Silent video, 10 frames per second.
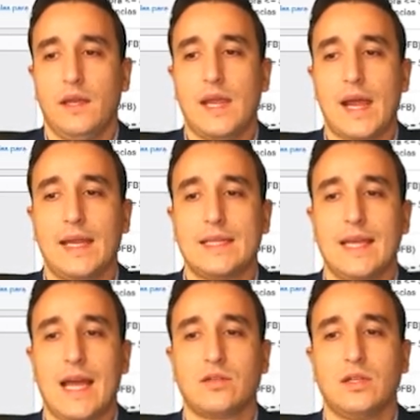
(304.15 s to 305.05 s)
Y aquí en
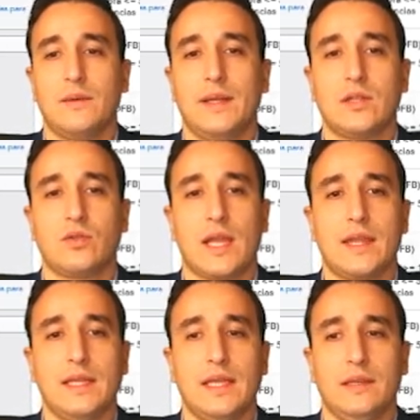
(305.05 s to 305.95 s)
este caso el nivel de
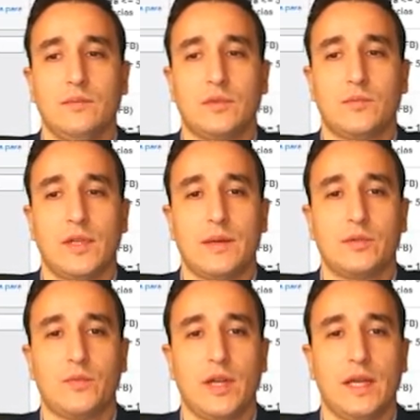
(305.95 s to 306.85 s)
subyacente, pues
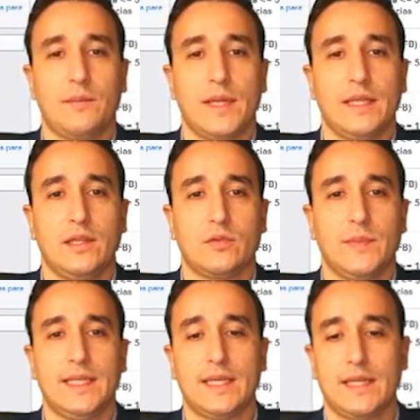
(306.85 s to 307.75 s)
podríamos poner
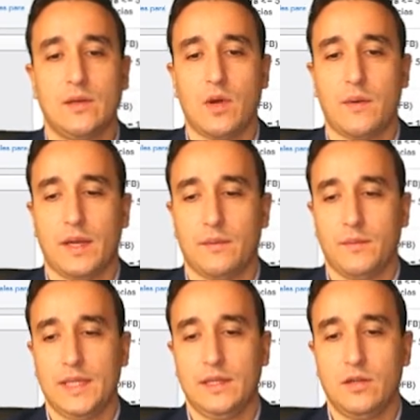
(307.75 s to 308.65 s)
22.039,
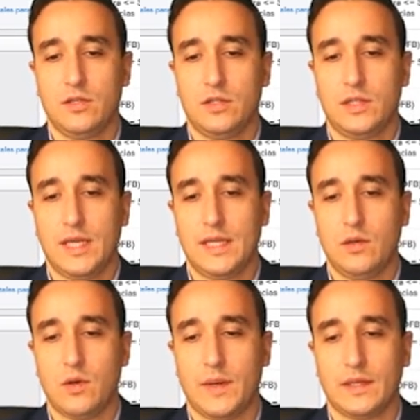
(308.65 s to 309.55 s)

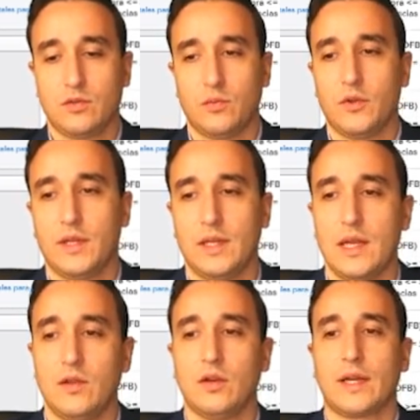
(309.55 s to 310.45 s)
22.39,
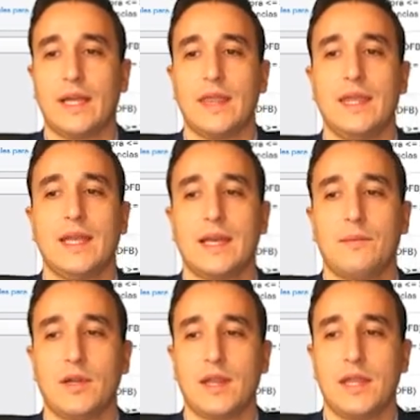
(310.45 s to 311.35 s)
suponiendo que cierra
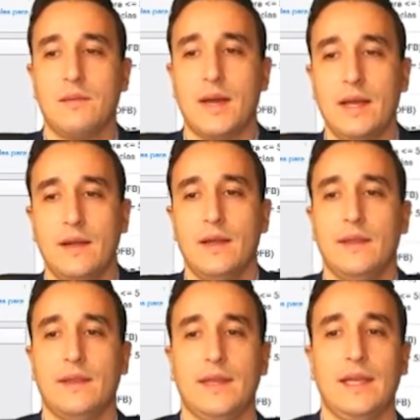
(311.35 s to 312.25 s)
por encima
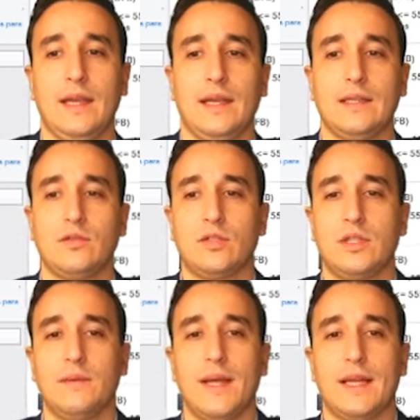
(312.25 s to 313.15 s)
de esos
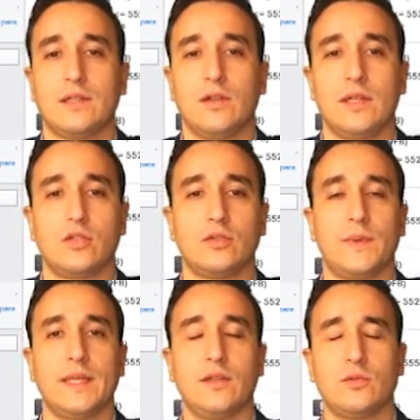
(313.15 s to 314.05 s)
niveles, ¿no? de esos
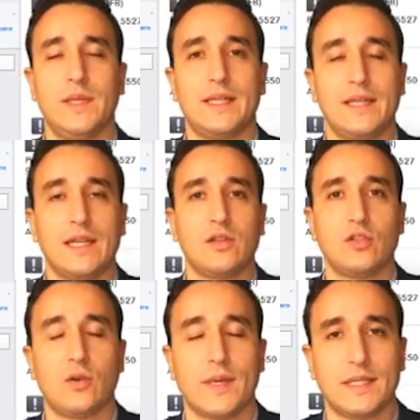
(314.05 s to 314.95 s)

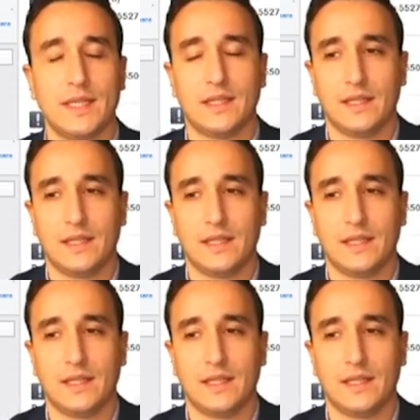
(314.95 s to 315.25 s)
22.038,7.